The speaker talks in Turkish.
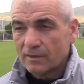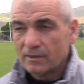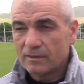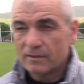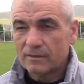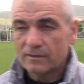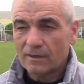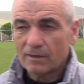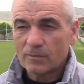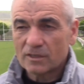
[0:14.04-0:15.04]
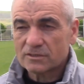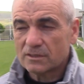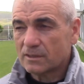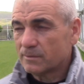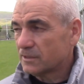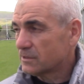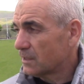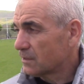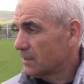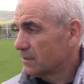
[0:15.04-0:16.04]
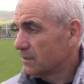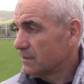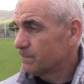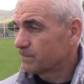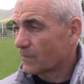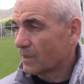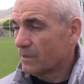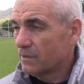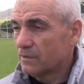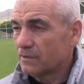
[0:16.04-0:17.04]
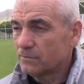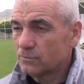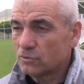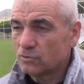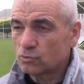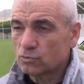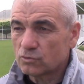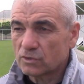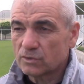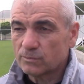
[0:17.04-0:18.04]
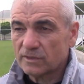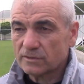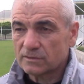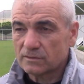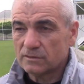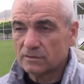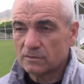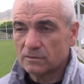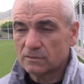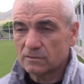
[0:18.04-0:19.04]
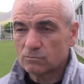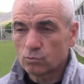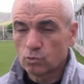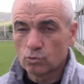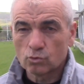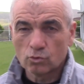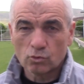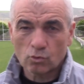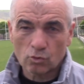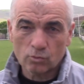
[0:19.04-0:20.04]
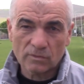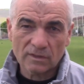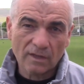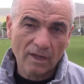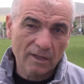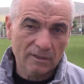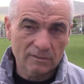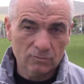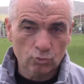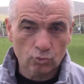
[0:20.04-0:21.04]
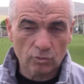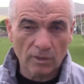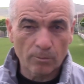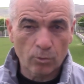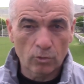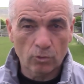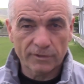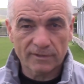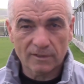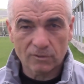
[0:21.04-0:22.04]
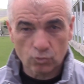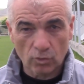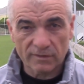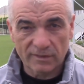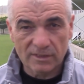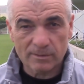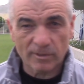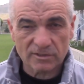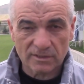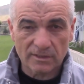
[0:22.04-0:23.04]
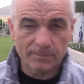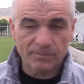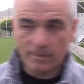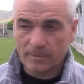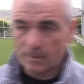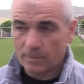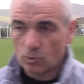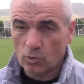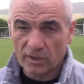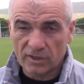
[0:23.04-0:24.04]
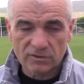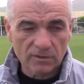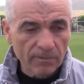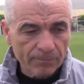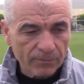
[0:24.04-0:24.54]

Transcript: Ee, maçlara başlarken de e, bütün takımlar e, bulunduğu konumdan daha düşük tempoyla oynadılar şu anda. ilk maçların hepsi hemen hemen öyle geçti.